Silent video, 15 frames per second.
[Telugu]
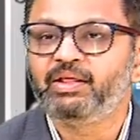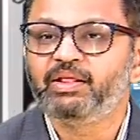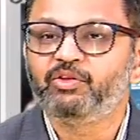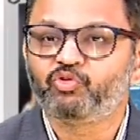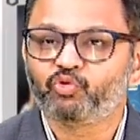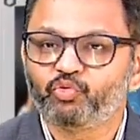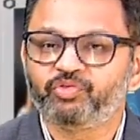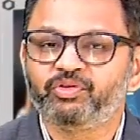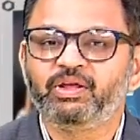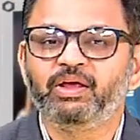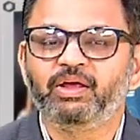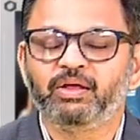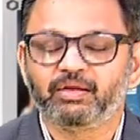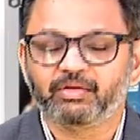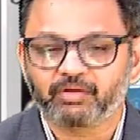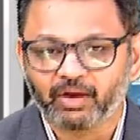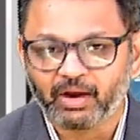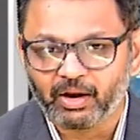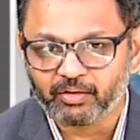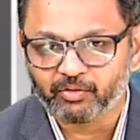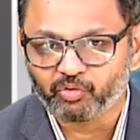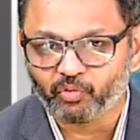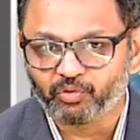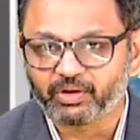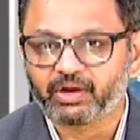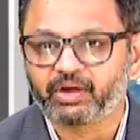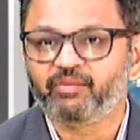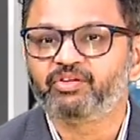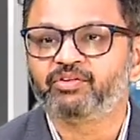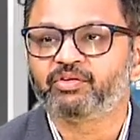ఇది చూసి జనాలు తొందరగా
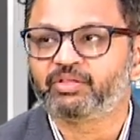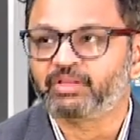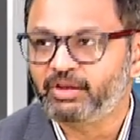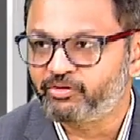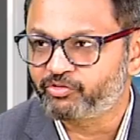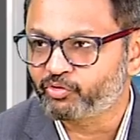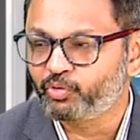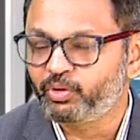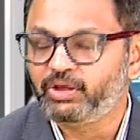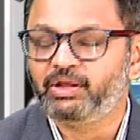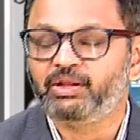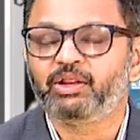ఈ విషయం తెలుసుకుని